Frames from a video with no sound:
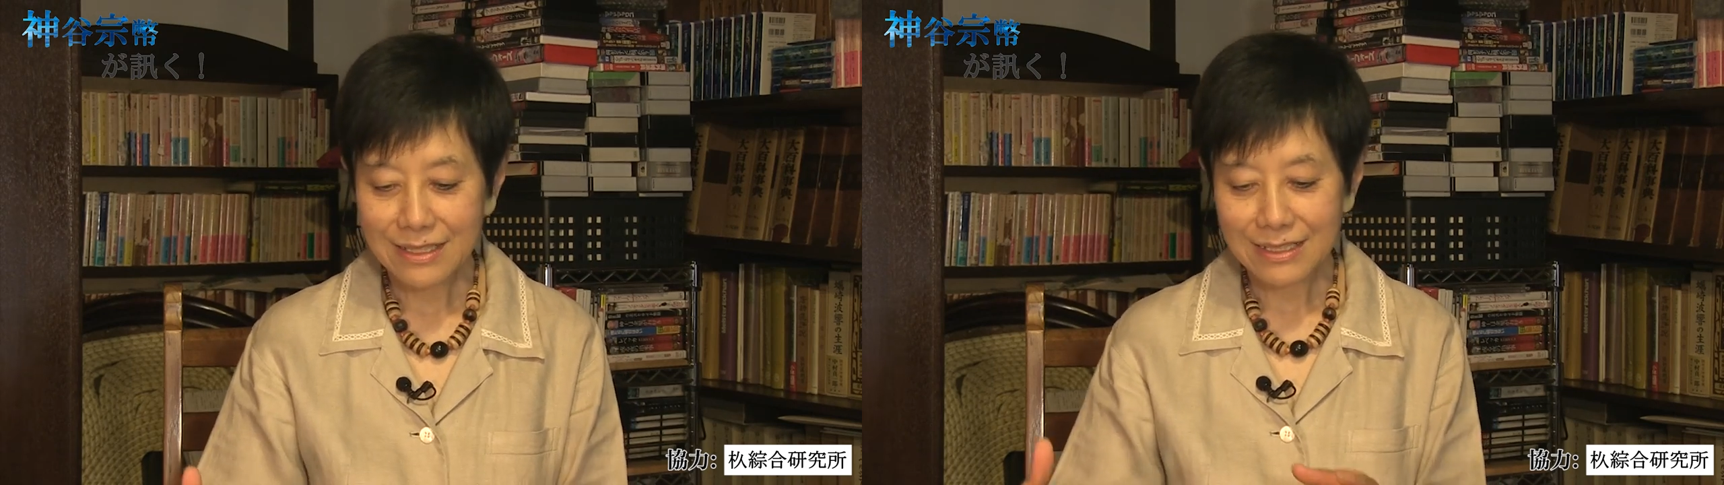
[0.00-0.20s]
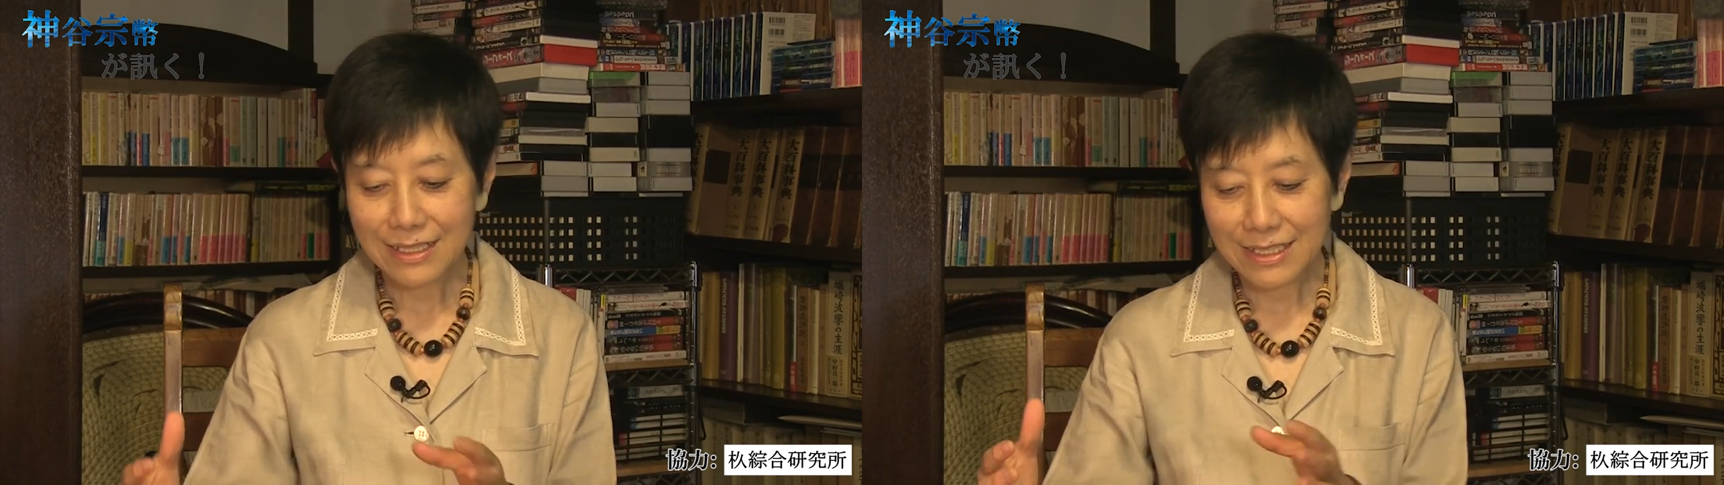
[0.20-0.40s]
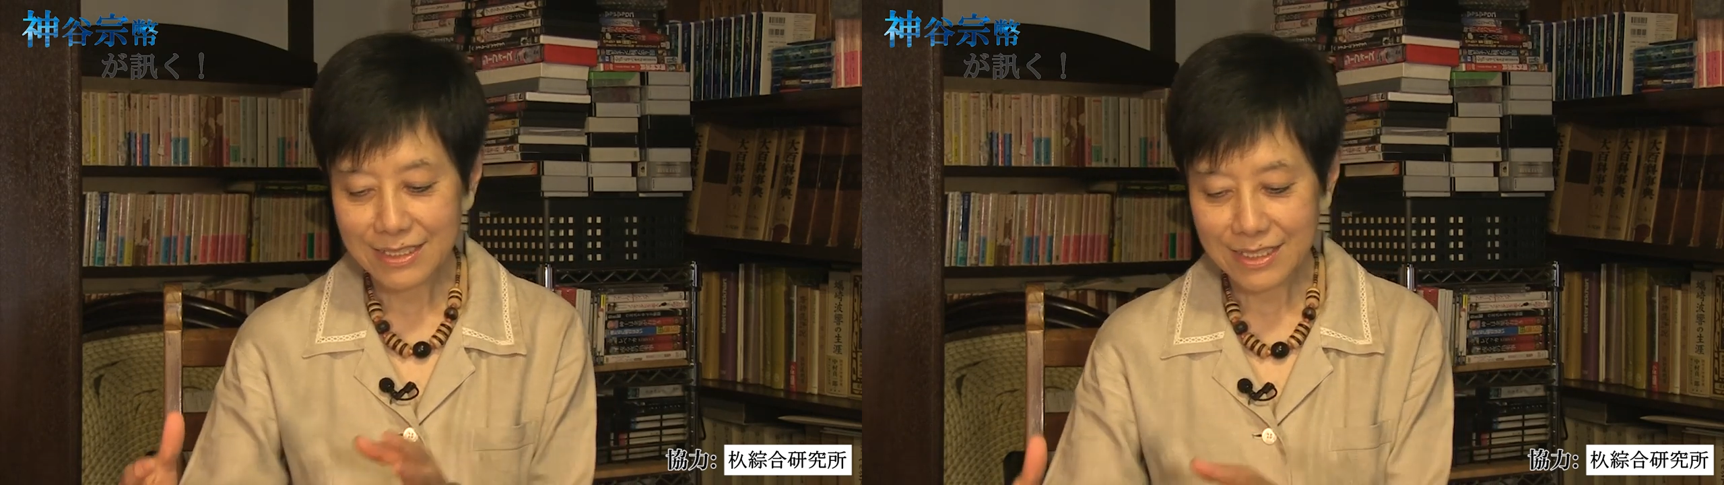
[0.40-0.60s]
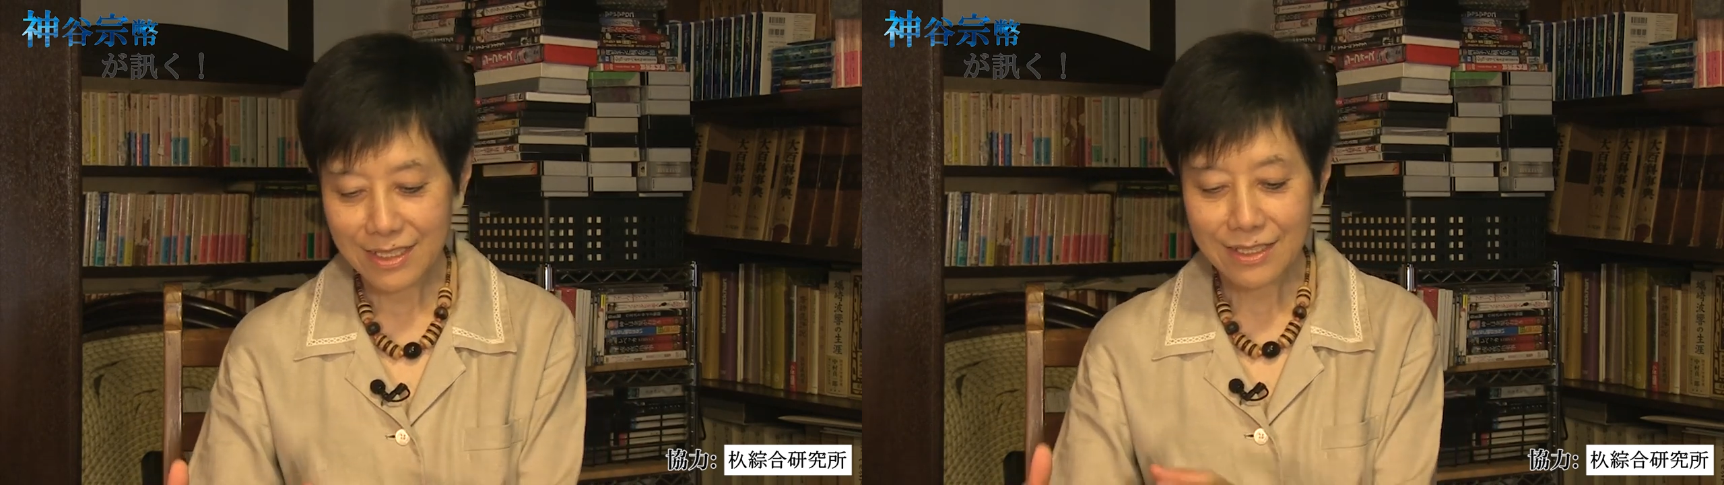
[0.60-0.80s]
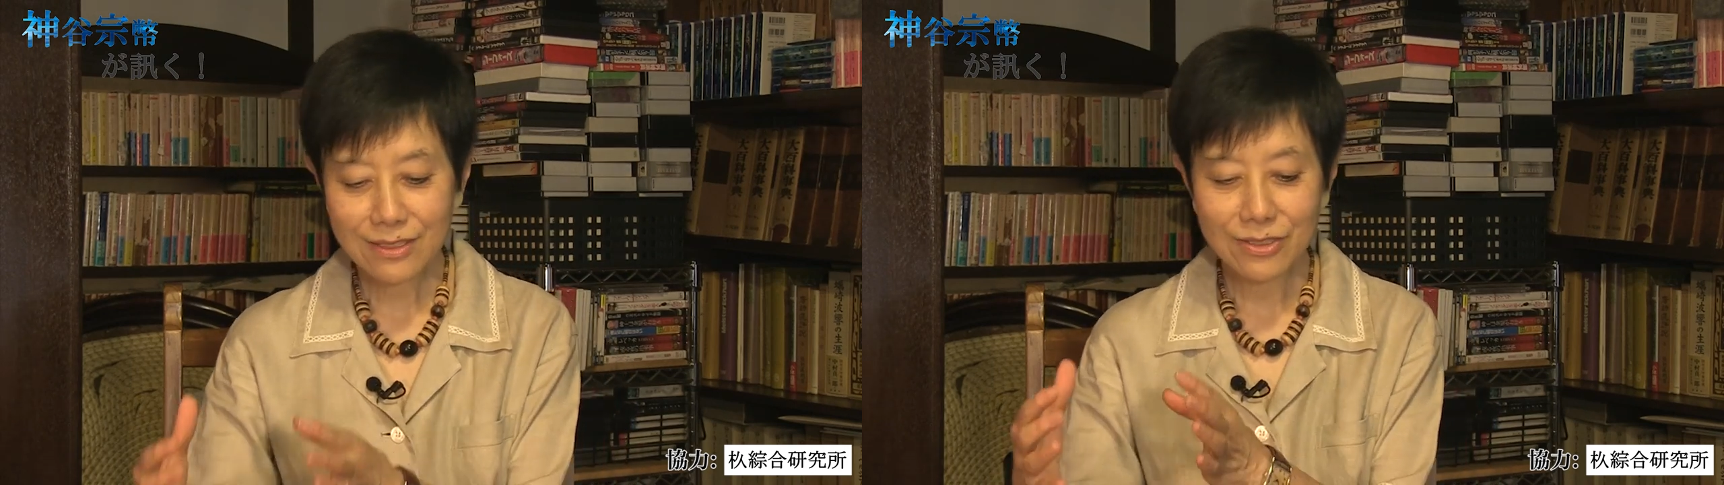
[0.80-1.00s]
でき
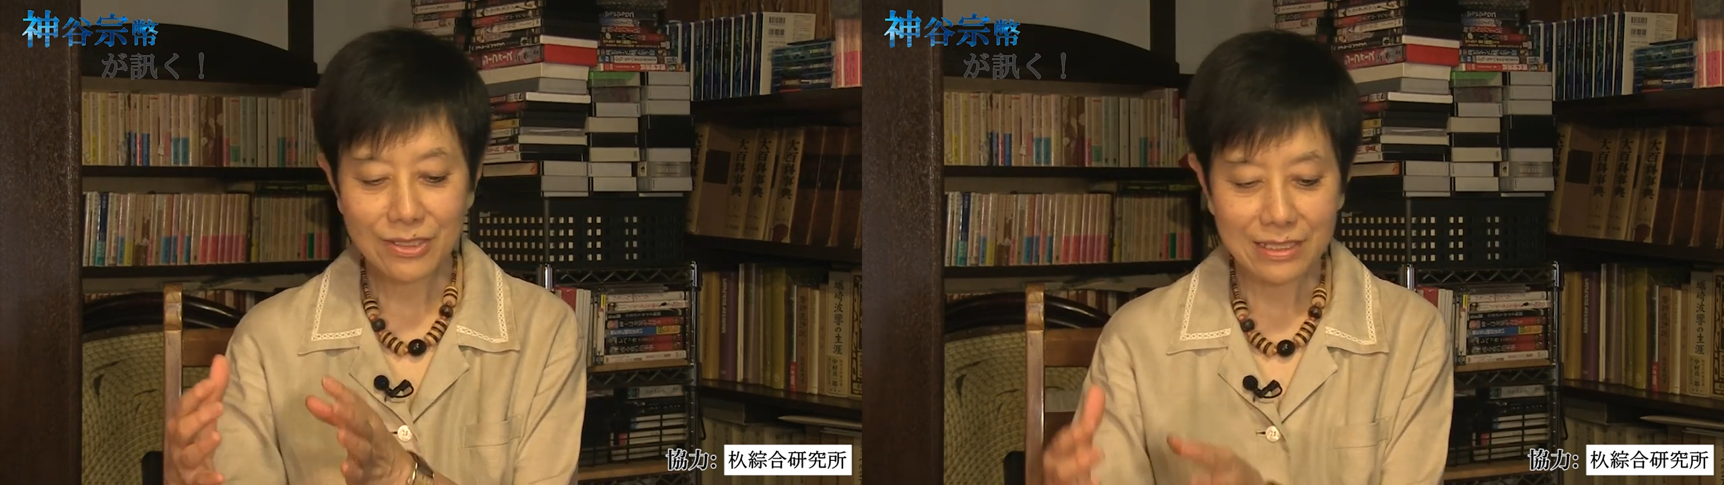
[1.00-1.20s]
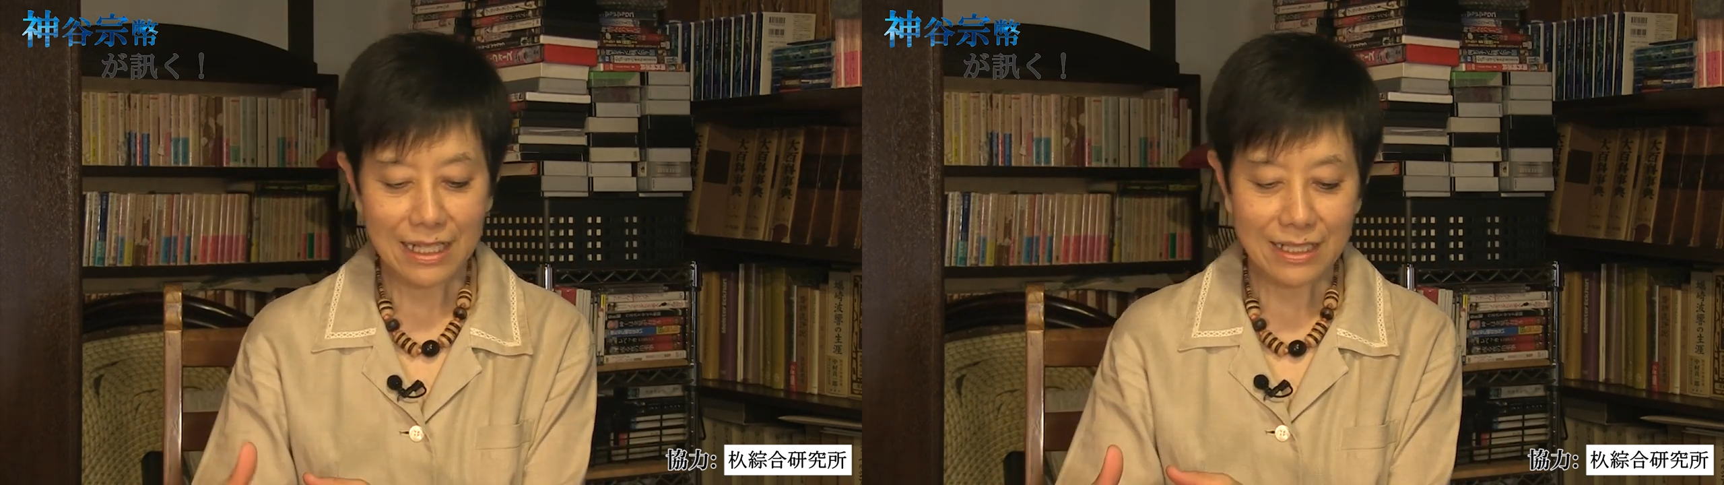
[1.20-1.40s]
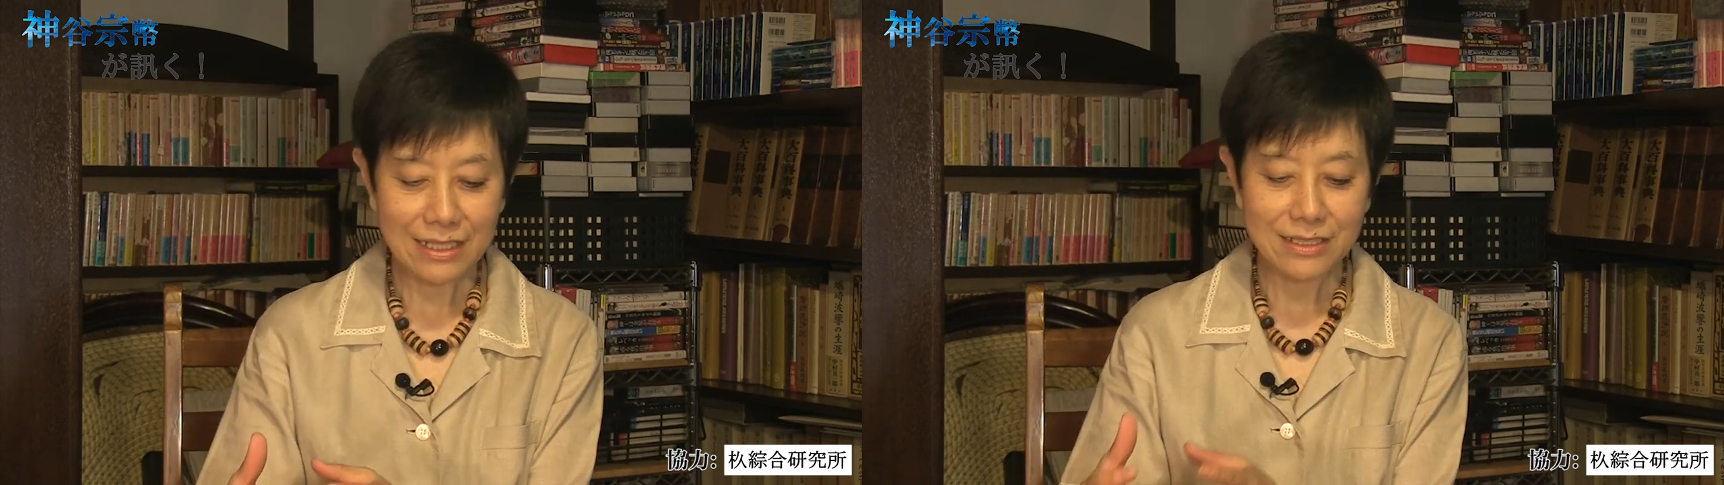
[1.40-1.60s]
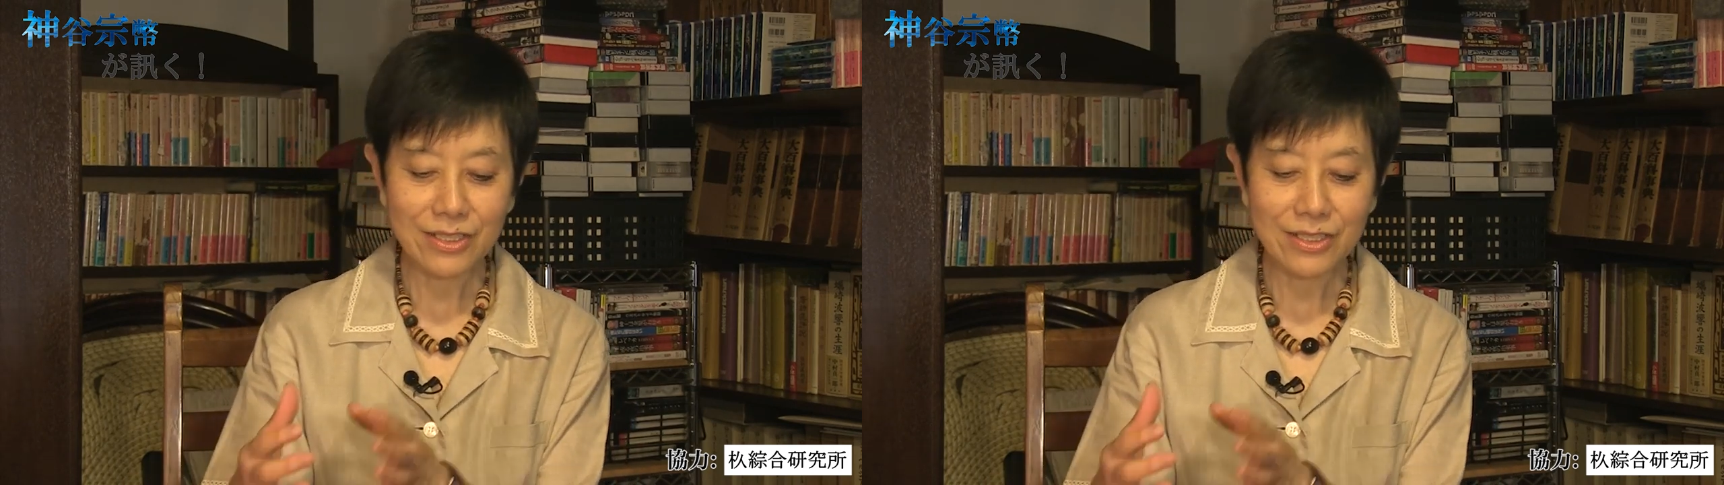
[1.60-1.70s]
ちんとだいい